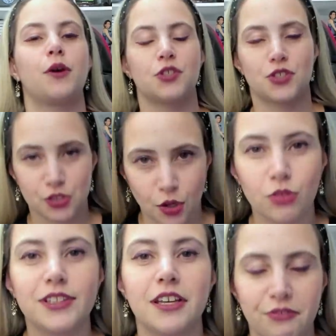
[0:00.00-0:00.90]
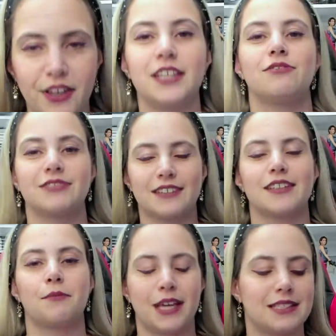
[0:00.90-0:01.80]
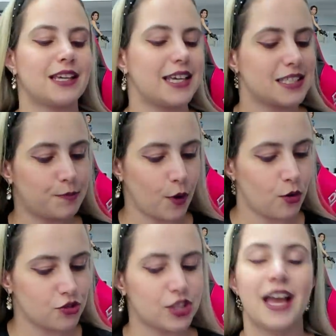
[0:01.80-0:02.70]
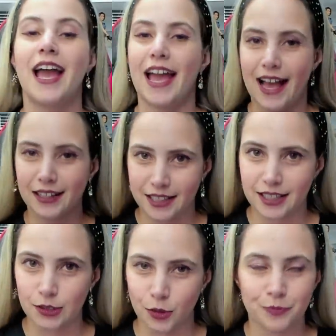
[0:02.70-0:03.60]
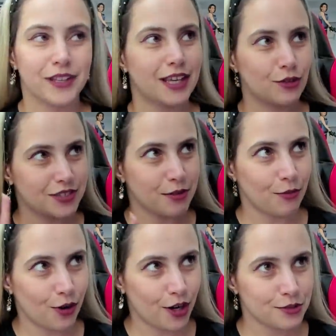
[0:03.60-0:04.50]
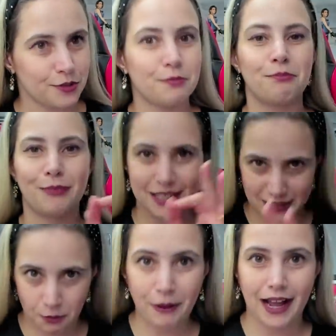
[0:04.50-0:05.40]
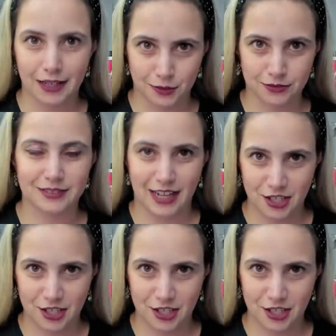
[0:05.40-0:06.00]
eu estou devendo um Database Responde, é aquilo. Eu demoro, mas eu pago, tá